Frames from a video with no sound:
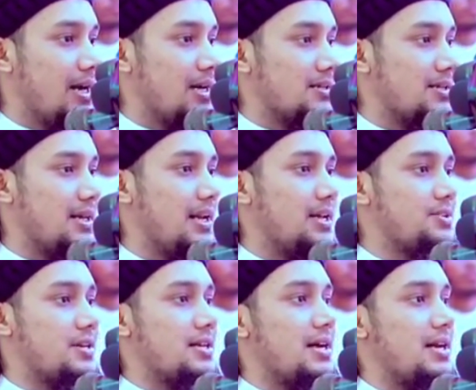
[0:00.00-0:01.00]
আজকের এই
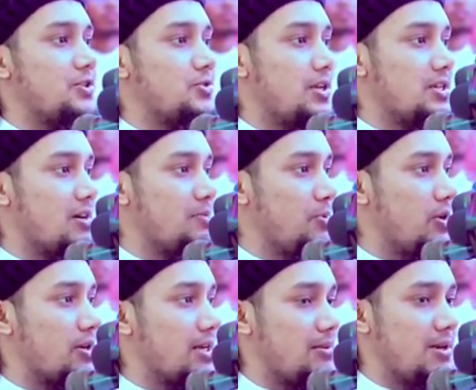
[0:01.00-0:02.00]
লেকচার কানে চলে যাওয়ার
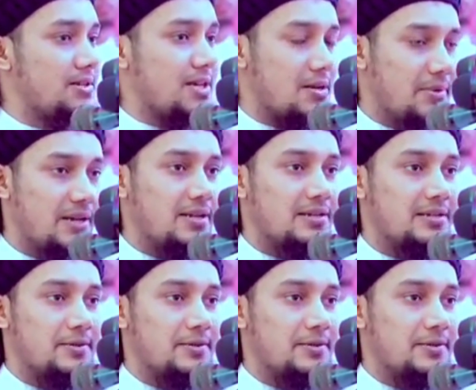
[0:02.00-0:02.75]
পর নামাজ ছাড়বেন